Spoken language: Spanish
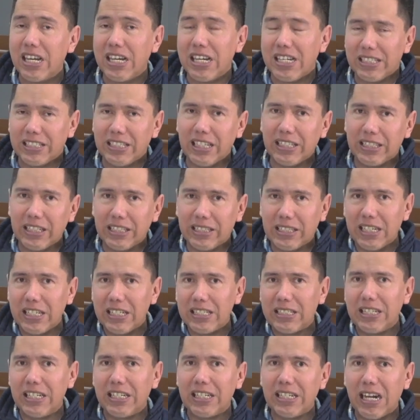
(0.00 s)
Si a ti te
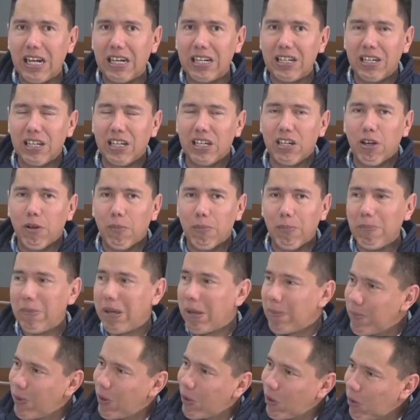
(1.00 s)
designan
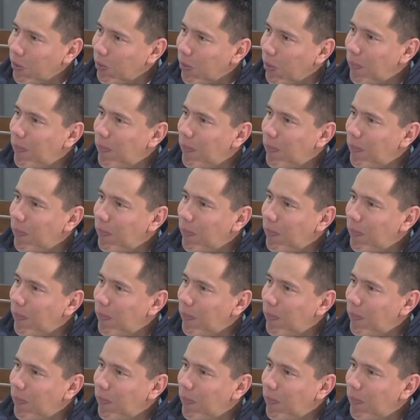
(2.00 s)
Memo como